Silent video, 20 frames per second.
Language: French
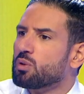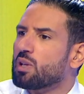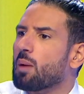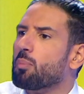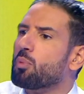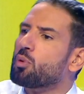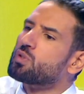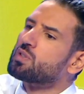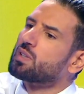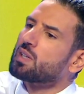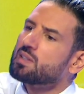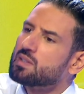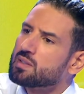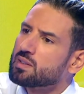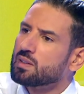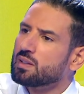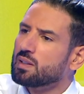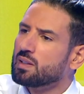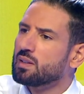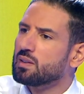on est un peu
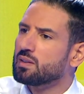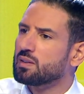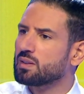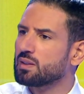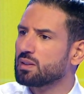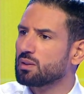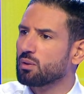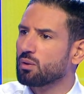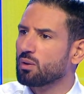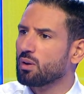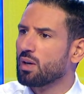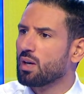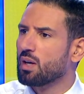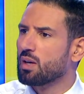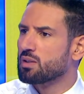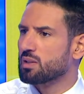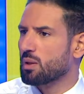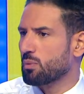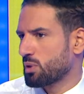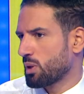stressé, si euh,
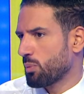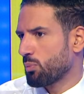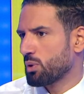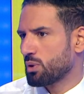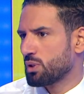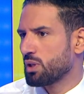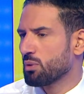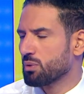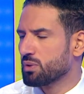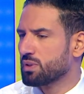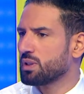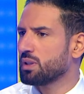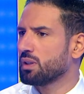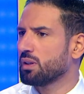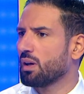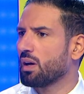ça, peut être aussi.